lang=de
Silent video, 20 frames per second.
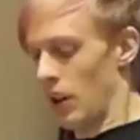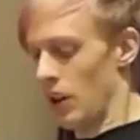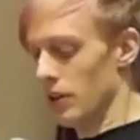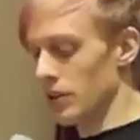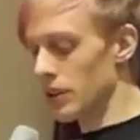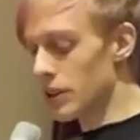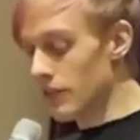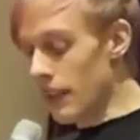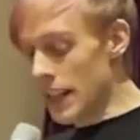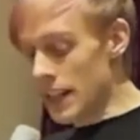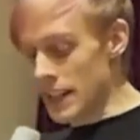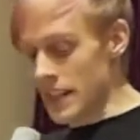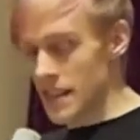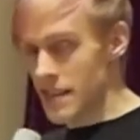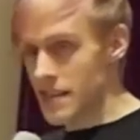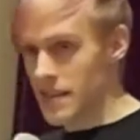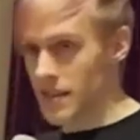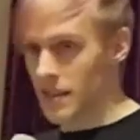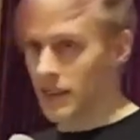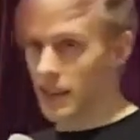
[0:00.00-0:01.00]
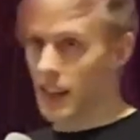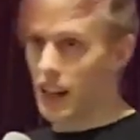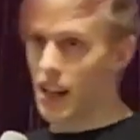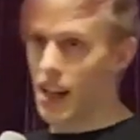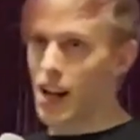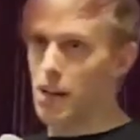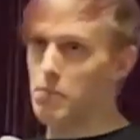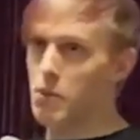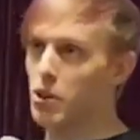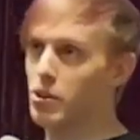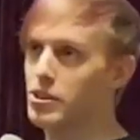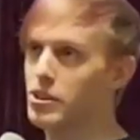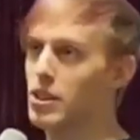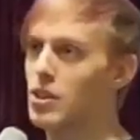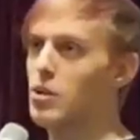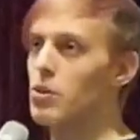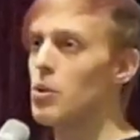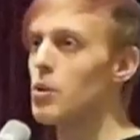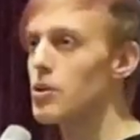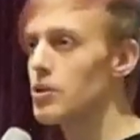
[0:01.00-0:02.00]
Und zweitens haben auch
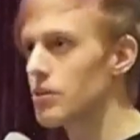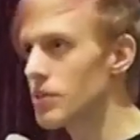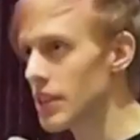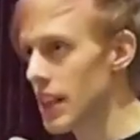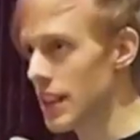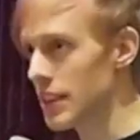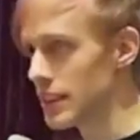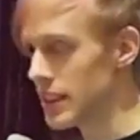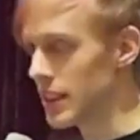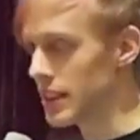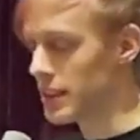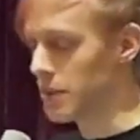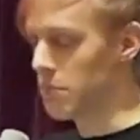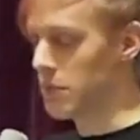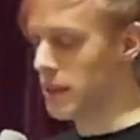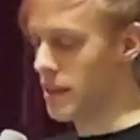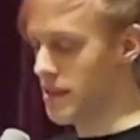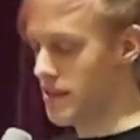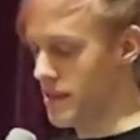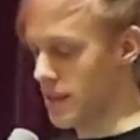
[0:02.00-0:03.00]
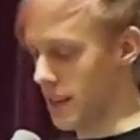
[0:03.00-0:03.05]
unsere Lösungsansätze mit diesen